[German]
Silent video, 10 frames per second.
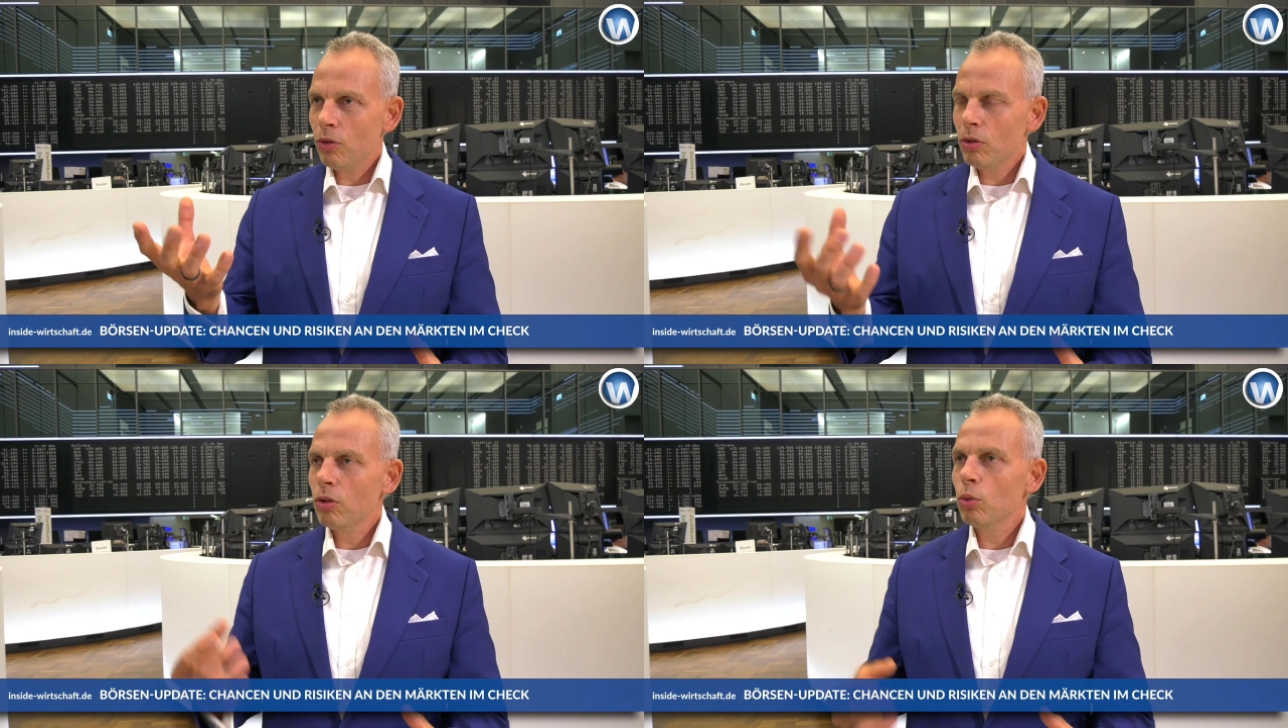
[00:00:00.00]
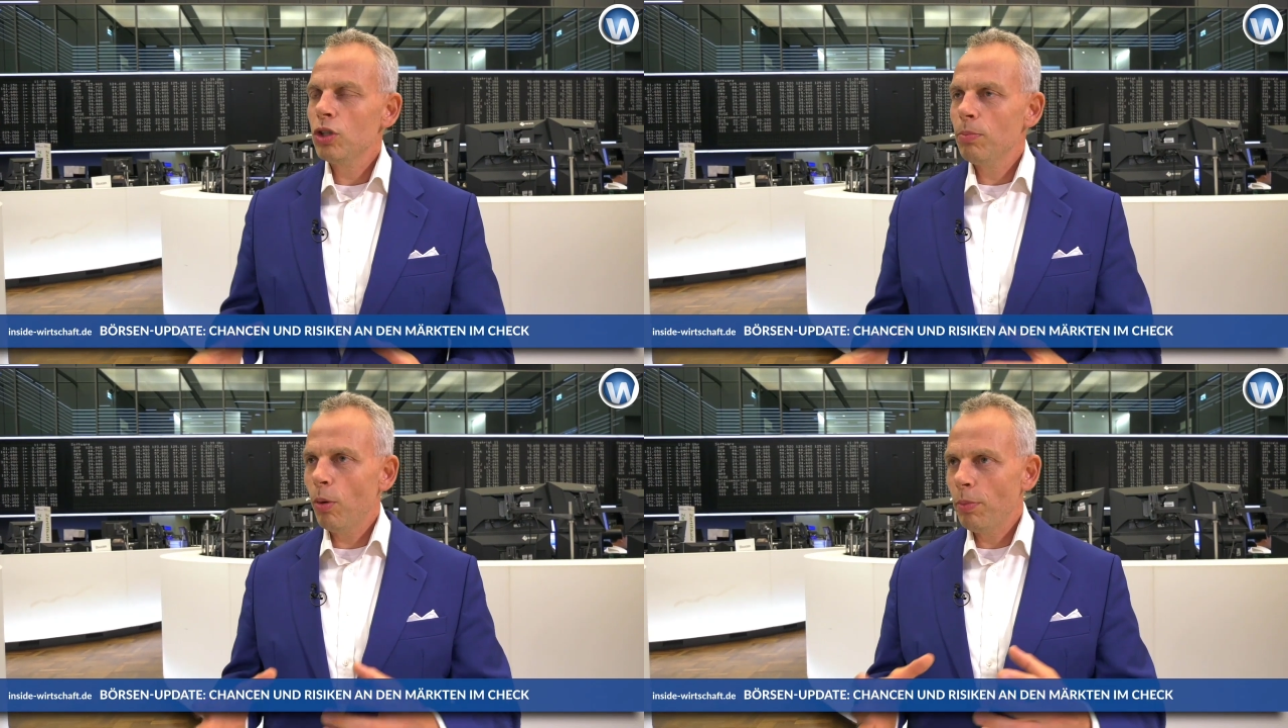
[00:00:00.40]
sondern
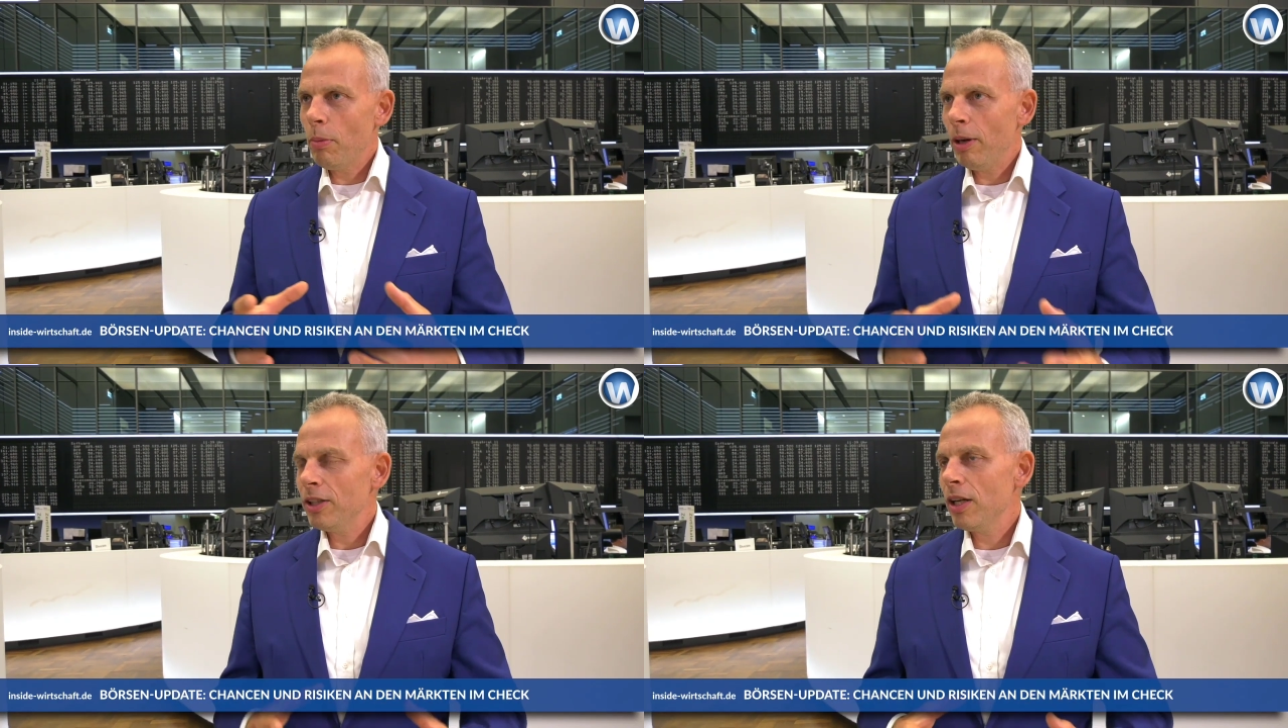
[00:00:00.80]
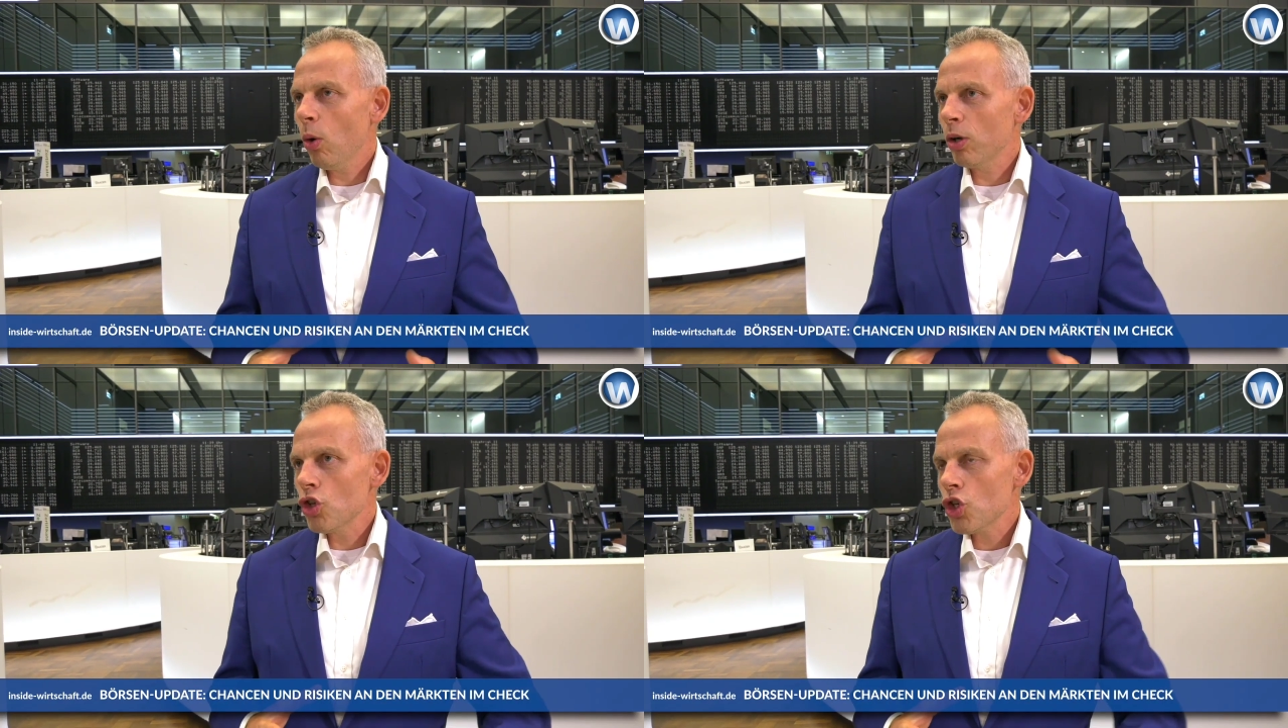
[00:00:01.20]
durch die Problematik
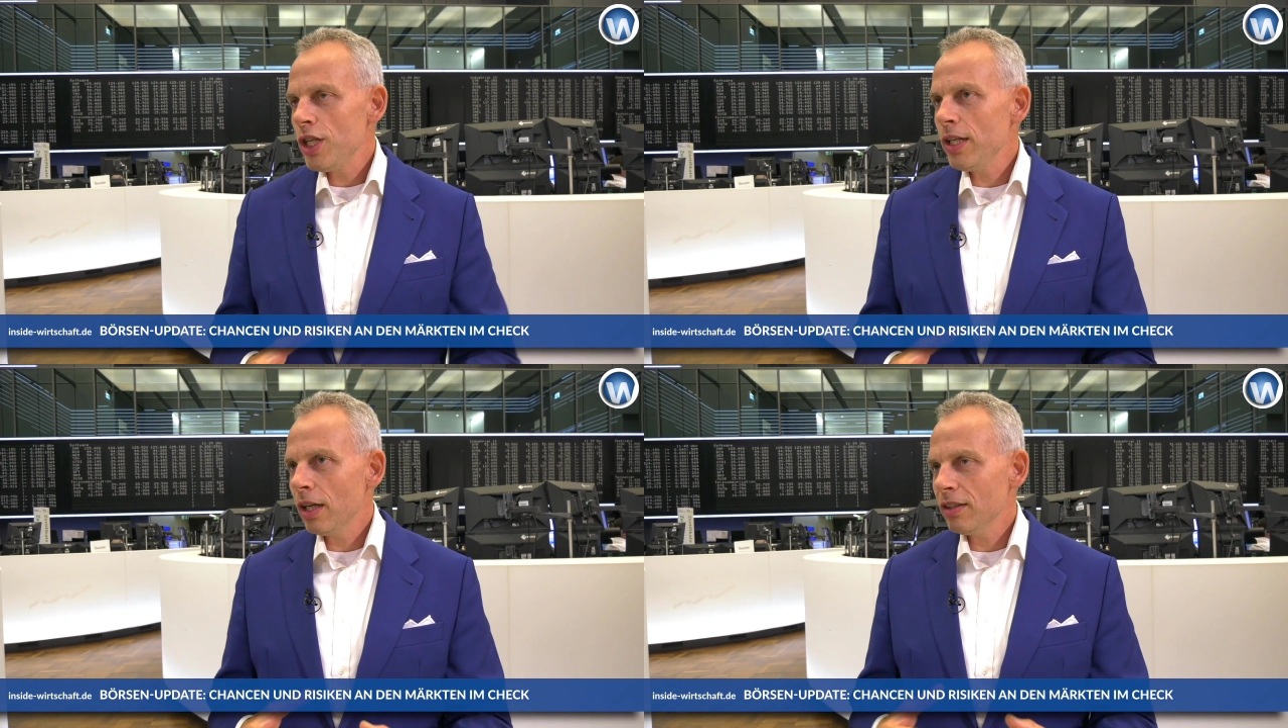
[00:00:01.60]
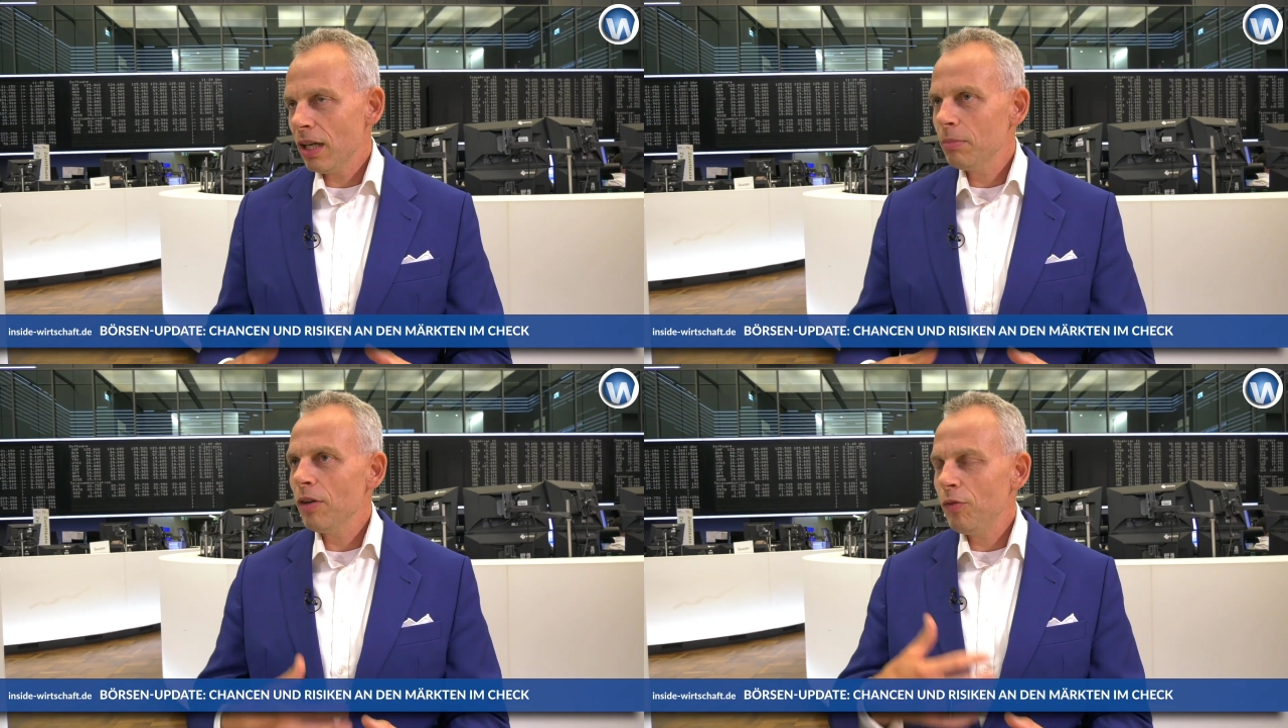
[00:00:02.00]
auch in China,
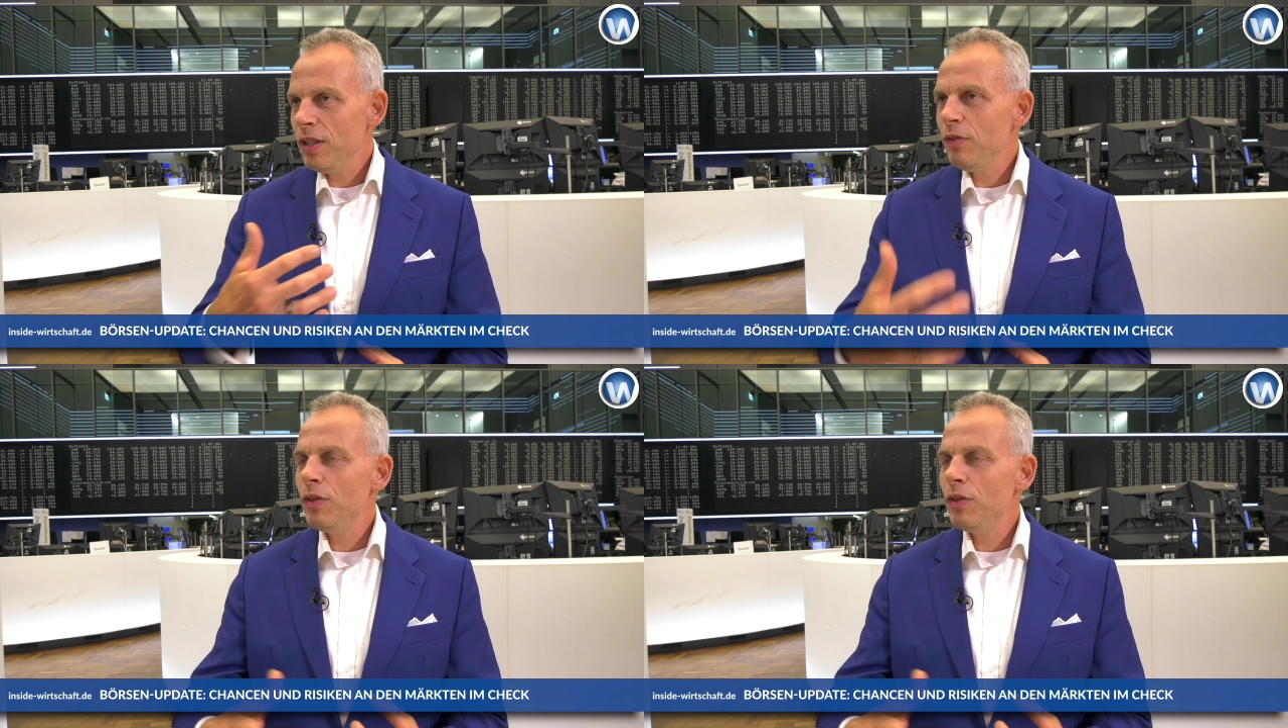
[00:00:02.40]
die haben ja viel,